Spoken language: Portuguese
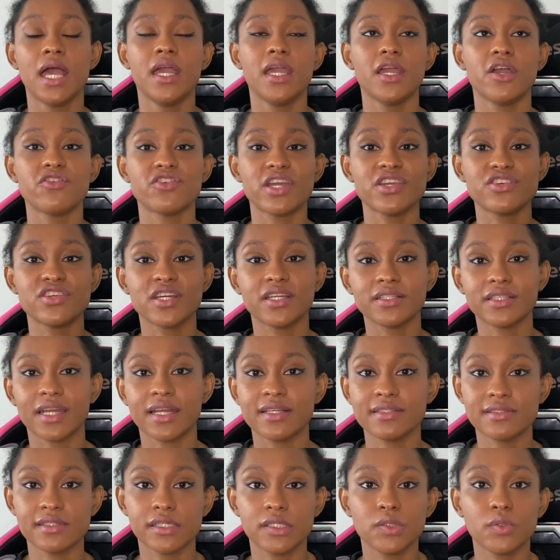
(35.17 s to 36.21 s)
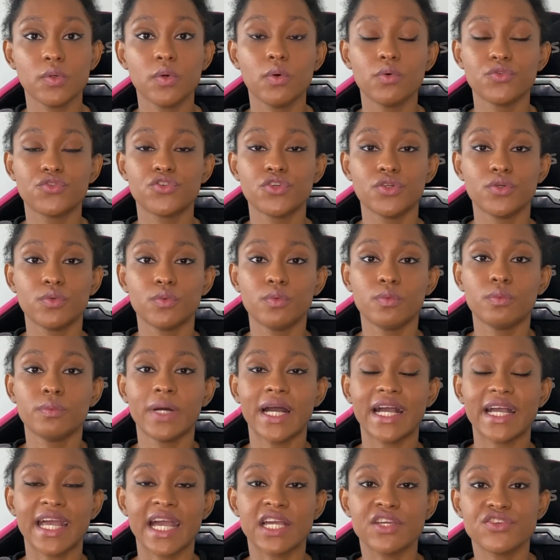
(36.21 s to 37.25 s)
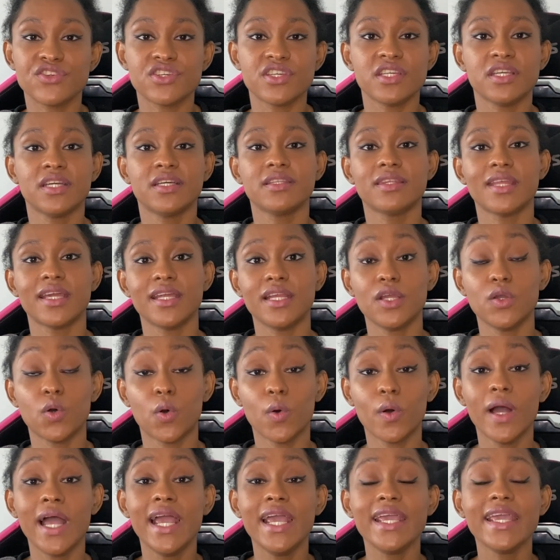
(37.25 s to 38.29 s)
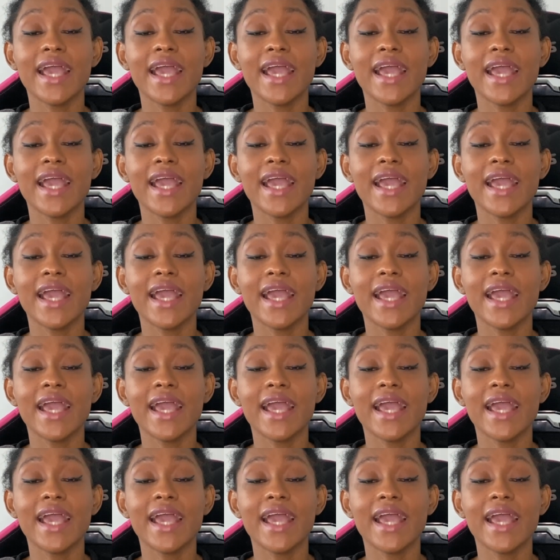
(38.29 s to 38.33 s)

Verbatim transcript: Eu já tinha trazido de uma caixinha anterior